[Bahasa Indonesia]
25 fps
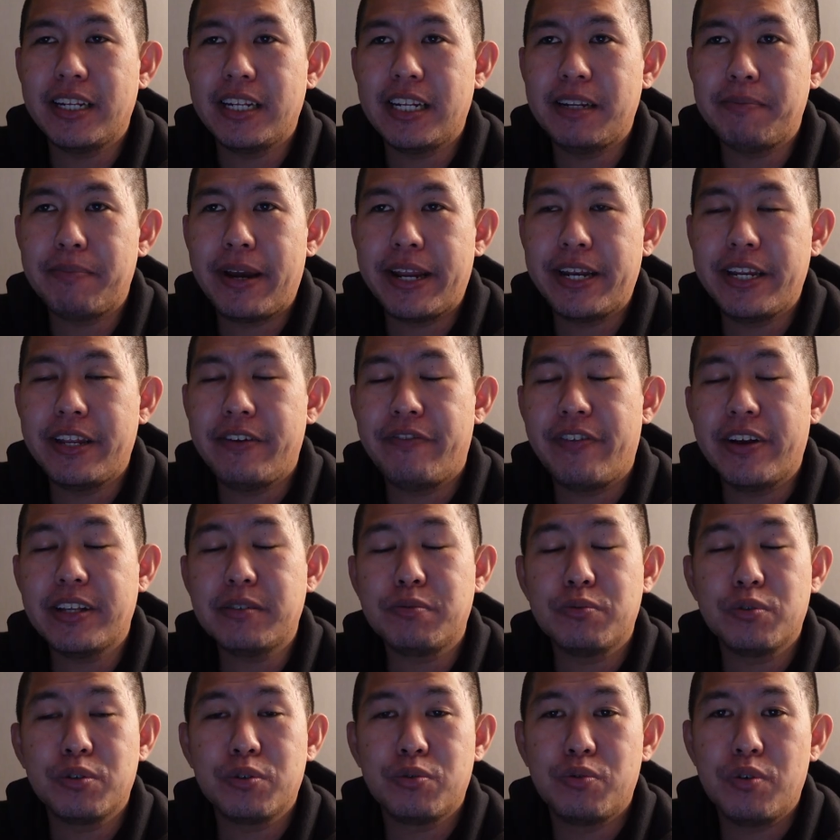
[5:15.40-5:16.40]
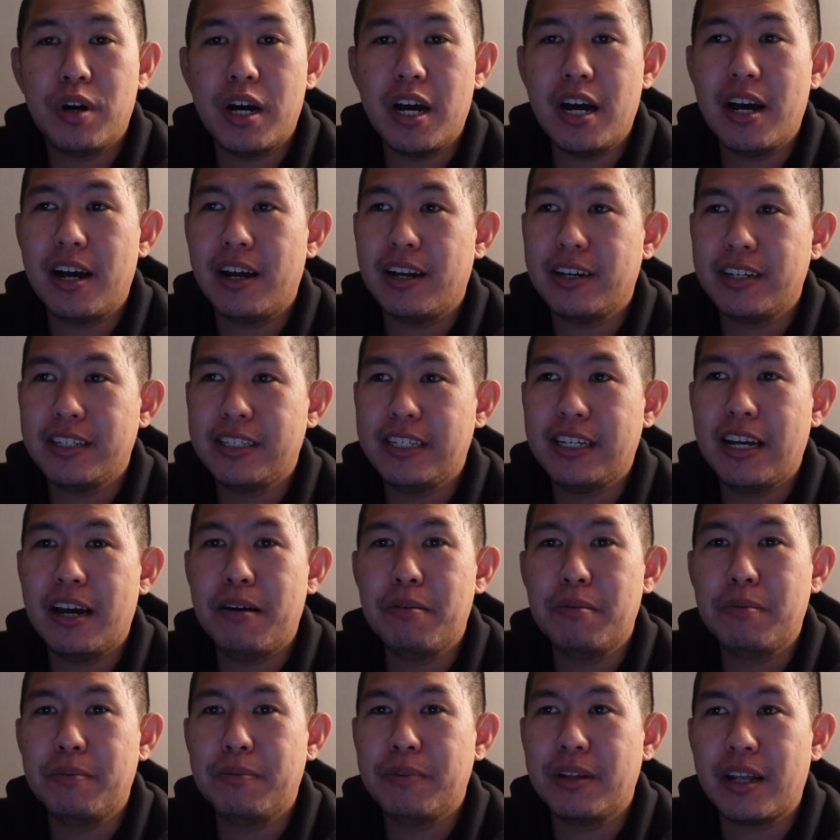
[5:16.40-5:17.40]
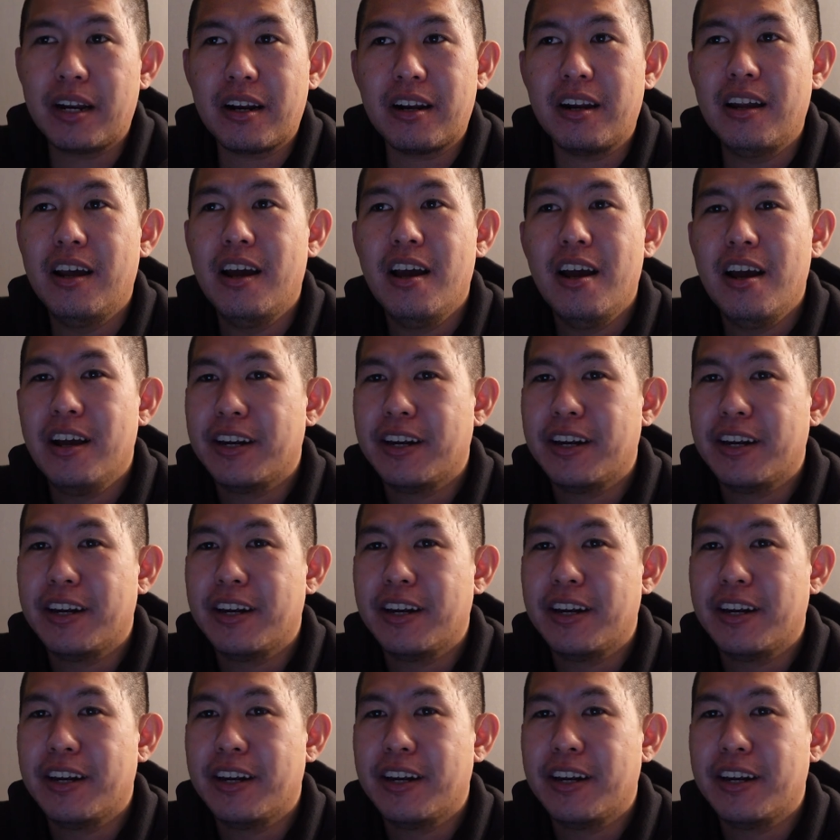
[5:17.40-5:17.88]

ini main defense menurut gue dia bener